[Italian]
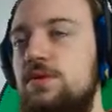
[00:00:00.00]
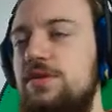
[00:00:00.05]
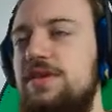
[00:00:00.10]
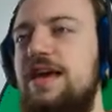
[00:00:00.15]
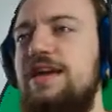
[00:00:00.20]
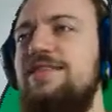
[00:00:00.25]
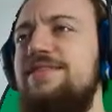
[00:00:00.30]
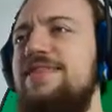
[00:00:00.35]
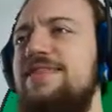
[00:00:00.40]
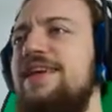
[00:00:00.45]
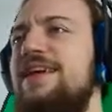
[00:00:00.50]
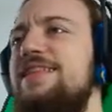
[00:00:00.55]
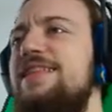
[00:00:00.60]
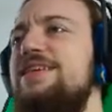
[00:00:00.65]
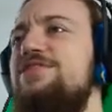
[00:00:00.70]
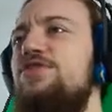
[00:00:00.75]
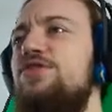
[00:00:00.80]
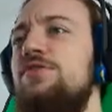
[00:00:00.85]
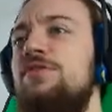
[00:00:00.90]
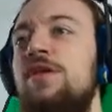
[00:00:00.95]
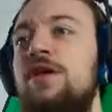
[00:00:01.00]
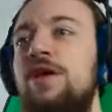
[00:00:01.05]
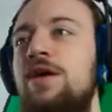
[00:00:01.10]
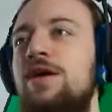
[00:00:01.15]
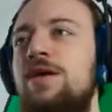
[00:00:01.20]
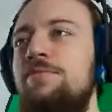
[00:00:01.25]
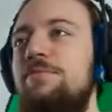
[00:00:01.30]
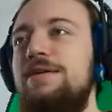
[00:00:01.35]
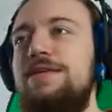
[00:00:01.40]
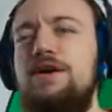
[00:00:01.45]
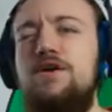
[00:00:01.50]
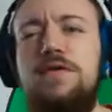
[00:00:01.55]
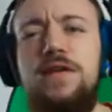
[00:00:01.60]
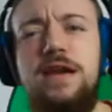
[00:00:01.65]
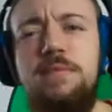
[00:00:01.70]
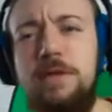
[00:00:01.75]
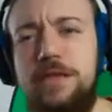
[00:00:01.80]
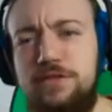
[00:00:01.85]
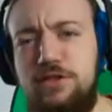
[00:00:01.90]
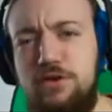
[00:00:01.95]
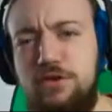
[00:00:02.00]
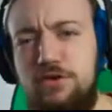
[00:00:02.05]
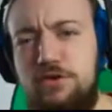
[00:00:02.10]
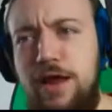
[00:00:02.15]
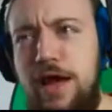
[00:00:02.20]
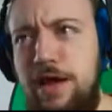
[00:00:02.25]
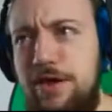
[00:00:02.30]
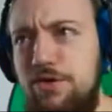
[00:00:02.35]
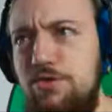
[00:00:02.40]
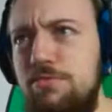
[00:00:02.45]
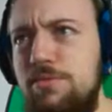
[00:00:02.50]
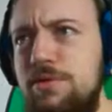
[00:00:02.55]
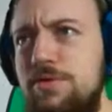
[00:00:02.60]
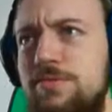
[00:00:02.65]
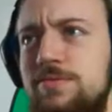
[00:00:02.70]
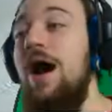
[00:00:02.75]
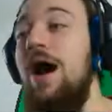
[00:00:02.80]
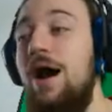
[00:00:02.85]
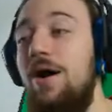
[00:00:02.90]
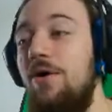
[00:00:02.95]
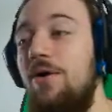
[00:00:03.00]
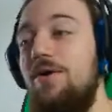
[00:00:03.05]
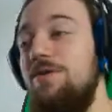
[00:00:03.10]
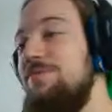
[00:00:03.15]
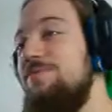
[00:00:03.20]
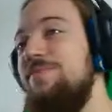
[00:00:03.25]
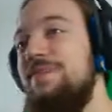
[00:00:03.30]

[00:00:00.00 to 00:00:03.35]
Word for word: Gli antichi dei sono... Ma siamo veramente in Conarium? Wow!